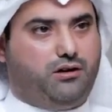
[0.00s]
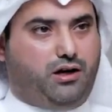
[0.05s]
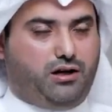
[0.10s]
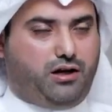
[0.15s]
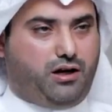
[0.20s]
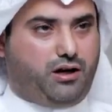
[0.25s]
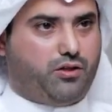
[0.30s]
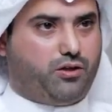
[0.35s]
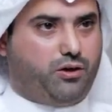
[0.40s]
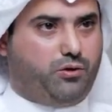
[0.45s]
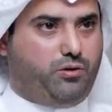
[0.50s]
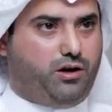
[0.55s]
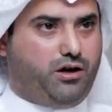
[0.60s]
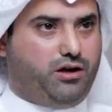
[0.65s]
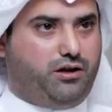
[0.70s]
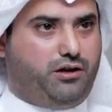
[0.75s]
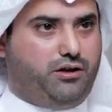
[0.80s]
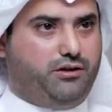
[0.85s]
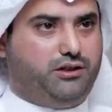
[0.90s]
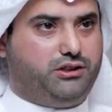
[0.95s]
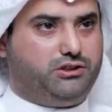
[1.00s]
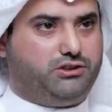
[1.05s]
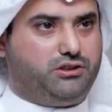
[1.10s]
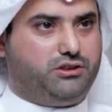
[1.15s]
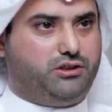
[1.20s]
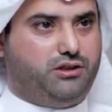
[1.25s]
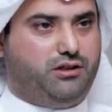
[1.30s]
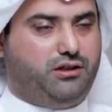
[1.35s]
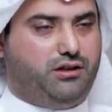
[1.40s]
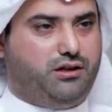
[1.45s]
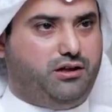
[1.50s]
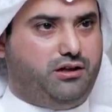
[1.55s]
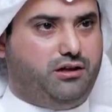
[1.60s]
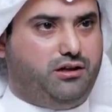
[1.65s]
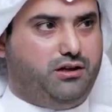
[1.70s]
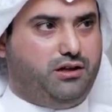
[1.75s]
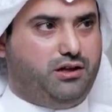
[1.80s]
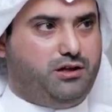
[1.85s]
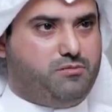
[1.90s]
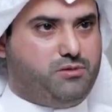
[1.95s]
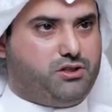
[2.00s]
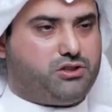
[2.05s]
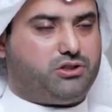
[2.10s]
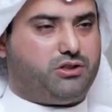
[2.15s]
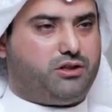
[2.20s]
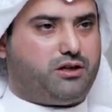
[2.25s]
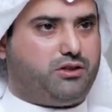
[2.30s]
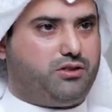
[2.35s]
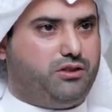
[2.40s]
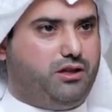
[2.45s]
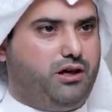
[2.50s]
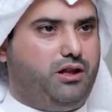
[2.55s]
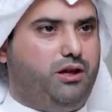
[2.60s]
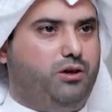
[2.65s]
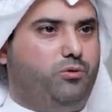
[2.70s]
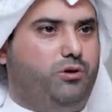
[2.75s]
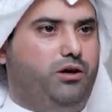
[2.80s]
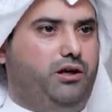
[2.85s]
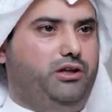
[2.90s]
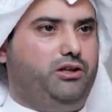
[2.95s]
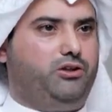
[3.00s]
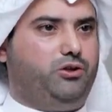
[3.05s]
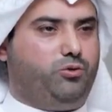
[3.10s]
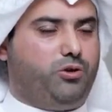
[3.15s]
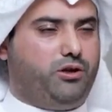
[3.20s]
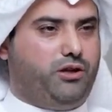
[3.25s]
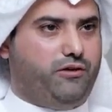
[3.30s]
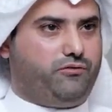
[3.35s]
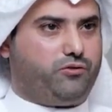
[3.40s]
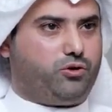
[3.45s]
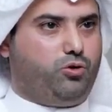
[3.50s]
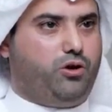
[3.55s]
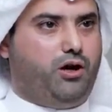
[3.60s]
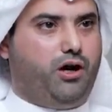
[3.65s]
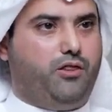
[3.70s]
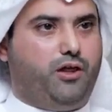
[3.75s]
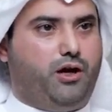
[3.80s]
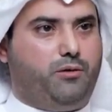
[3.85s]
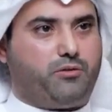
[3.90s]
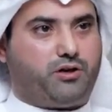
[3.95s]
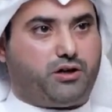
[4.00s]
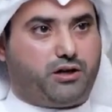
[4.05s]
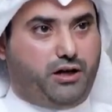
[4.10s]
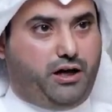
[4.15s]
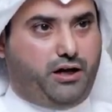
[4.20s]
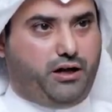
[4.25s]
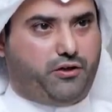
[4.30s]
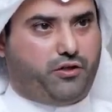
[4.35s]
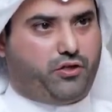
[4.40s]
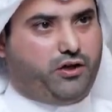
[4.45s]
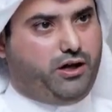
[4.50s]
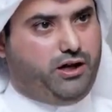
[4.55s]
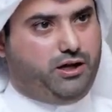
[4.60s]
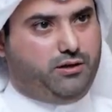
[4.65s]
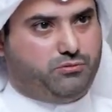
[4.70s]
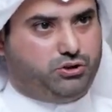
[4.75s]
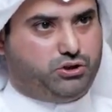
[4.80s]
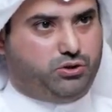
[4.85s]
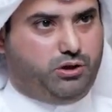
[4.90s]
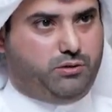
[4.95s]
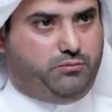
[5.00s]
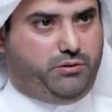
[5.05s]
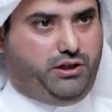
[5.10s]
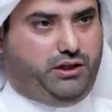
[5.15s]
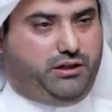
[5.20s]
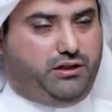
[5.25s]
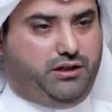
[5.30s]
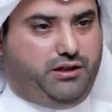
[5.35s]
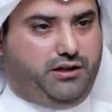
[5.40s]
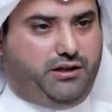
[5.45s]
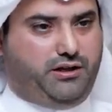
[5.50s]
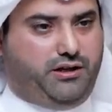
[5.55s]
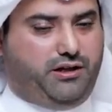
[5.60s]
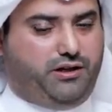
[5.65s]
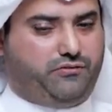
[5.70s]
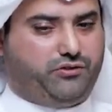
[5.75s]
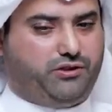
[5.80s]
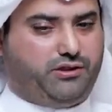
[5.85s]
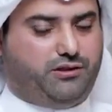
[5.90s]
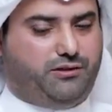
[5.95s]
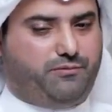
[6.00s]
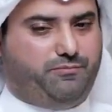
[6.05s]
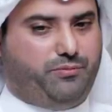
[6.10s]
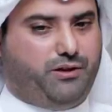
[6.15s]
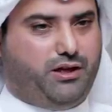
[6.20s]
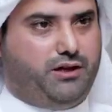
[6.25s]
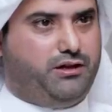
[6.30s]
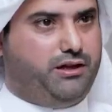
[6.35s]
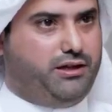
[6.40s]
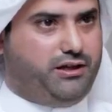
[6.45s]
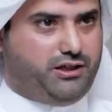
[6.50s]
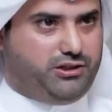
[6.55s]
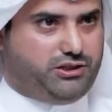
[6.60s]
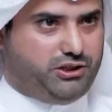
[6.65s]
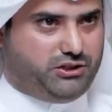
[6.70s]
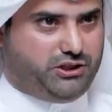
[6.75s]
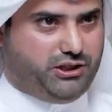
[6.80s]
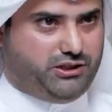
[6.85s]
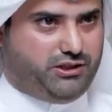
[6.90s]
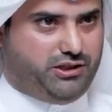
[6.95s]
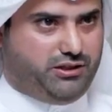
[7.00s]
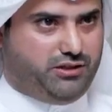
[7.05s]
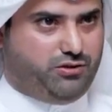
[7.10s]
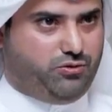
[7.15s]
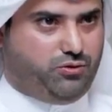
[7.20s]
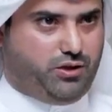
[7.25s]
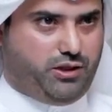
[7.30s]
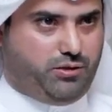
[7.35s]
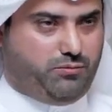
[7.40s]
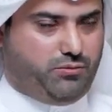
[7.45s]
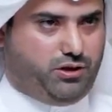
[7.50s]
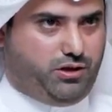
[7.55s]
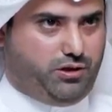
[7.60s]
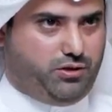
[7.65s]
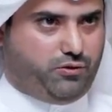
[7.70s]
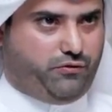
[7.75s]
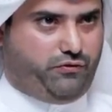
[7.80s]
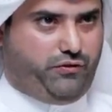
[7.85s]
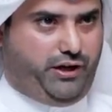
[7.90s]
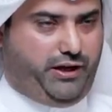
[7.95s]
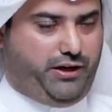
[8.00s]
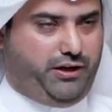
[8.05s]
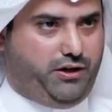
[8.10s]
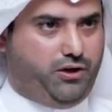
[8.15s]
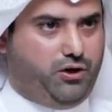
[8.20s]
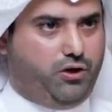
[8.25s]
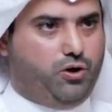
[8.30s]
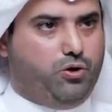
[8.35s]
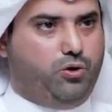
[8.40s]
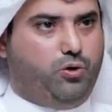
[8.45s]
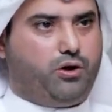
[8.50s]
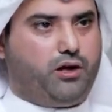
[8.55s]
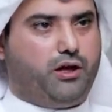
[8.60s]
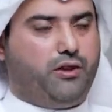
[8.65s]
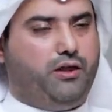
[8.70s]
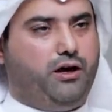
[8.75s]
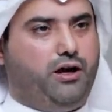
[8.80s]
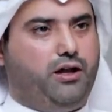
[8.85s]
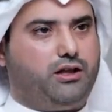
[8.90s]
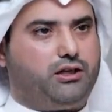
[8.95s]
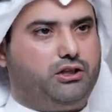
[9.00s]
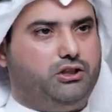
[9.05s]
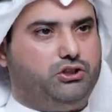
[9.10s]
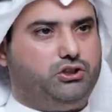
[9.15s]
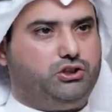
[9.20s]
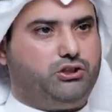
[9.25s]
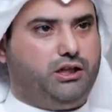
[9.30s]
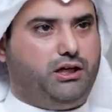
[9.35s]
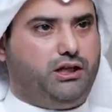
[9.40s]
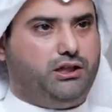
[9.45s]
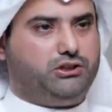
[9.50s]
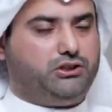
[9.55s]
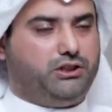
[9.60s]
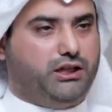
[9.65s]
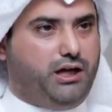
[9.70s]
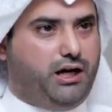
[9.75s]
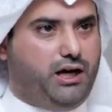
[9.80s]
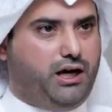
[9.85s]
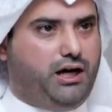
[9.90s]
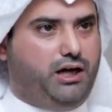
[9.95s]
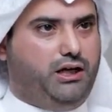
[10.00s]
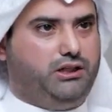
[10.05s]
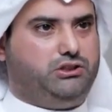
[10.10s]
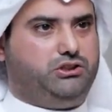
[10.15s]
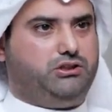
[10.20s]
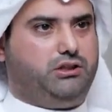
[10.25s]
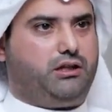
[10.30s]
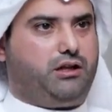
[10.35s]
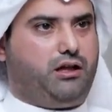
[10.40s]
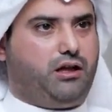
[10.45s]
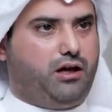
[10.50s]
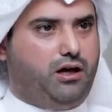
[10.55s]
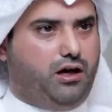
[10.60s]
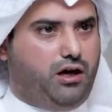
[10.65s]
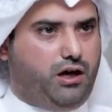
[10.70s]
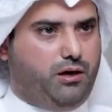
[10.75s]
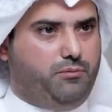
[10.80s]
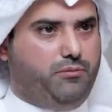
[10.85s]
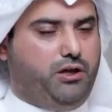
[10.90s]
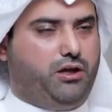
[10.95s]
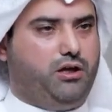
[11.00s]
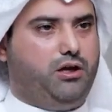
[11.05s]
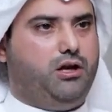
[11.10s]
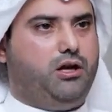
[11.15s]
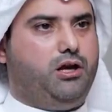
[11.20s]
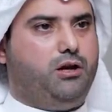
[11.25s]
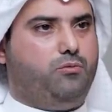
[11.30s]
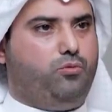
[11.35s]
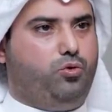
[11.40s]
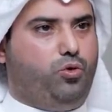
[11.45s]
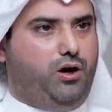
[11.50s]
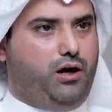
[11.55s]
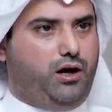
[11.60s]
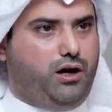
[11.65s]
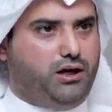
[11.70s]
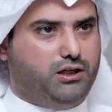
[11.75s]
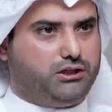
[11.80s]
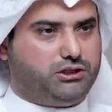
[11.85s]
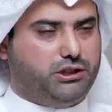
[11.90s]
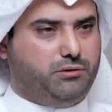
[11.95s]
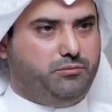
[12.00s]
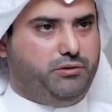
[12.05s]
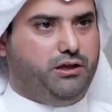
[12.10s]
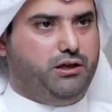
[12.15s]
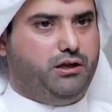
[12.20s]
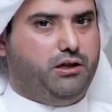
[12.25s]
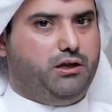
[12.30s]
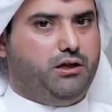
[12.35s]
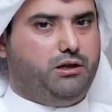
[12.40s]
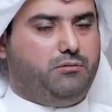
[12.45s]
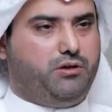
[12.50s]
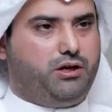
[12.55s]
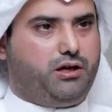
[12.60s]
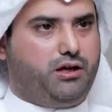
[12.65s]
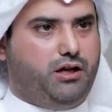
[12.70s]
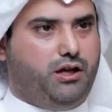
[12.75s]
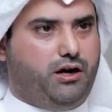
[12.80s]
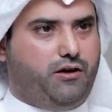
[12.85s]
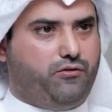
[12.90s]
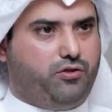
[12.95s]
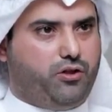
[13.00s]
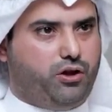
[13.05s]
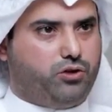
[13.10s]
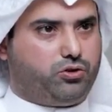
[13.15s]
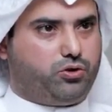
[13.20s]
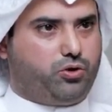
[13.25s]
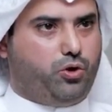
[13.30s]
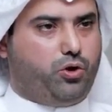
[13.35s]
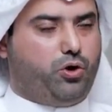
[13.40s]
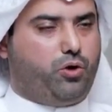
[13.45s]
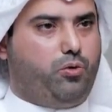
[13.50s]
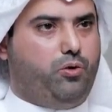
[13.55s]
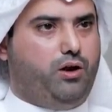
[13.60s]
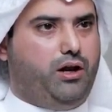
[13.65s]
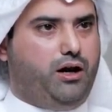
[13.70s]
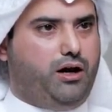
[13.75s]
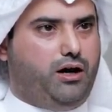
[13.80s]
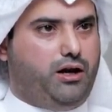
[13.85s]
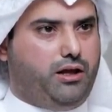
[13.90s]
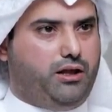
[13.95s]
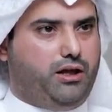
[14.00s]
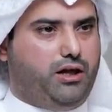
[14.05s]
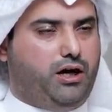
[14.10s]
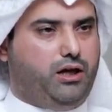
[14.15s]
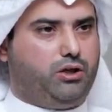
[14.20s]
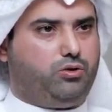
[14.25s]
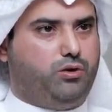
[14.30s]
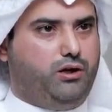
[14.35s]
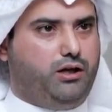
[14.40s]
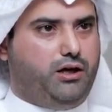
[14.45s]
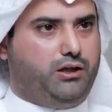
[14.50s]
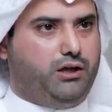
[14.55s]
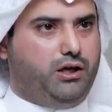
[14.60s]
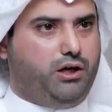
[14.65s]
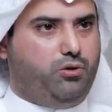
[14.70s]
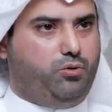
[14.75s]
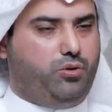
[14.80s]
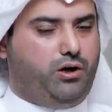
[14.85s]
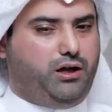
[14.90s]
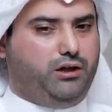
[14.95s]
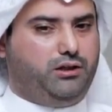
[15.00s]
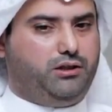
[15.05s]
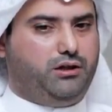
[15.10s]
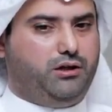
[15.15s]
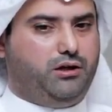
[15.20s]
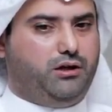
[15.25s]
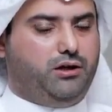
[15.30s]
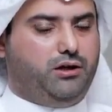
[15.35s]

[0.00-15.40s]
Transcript: على ارض الواقع نجد ان مصدر الدخل الوحيد هو النفط وهذا امر كارثي على المستوى البعيد لان النفط لن يتجدد وهذا معروف عنه وكذلك انشاء جهاز رقابي محاسبي من خلال افضل الطرق والاليات والادوات